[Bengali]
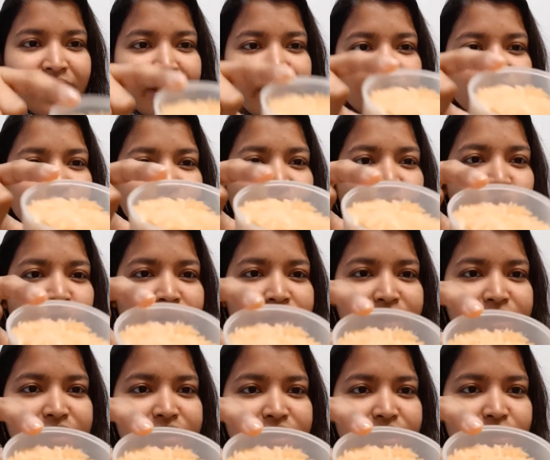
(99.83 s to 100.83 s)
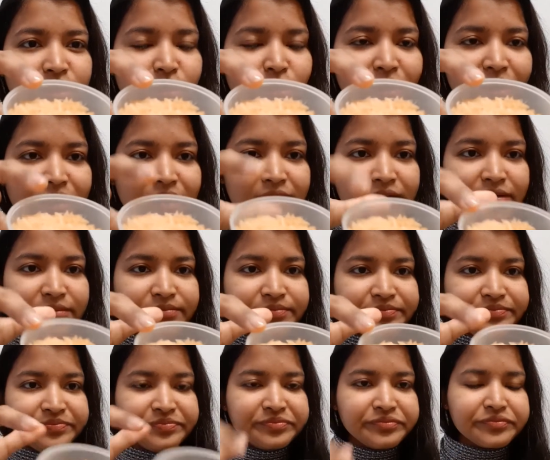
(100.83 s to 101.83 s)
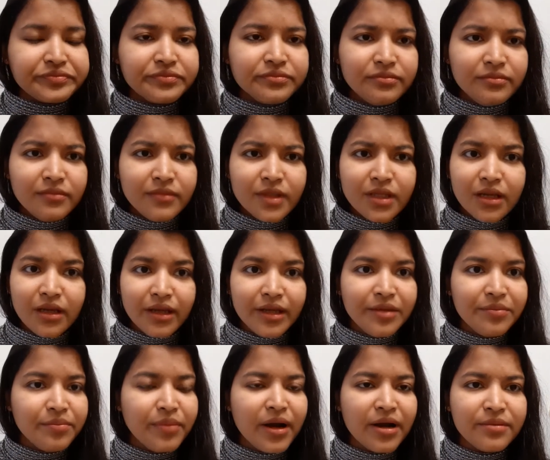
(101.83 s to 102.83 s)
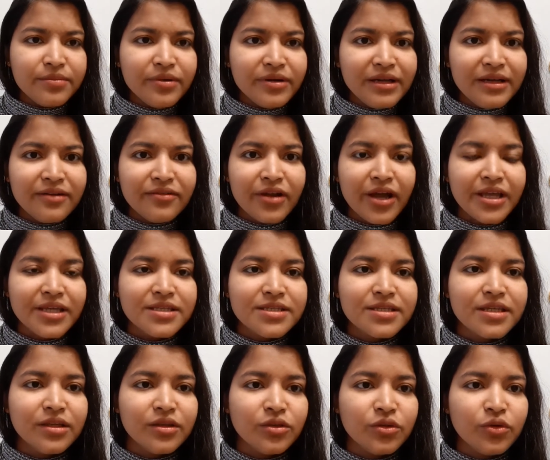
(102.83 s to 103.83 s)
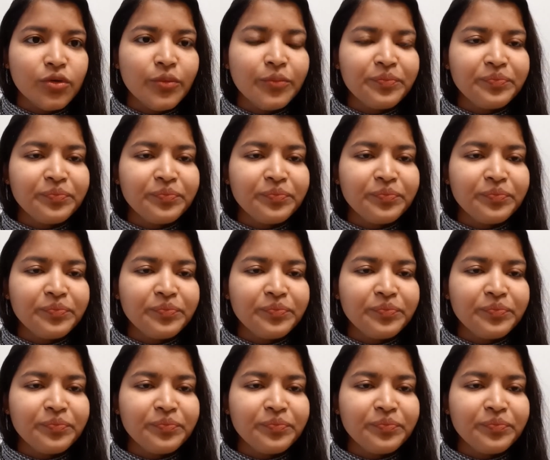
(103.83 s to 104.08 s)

একটু গোল্ডেন ইয়েলো কালার এই পার্পল রাইস কিন্তু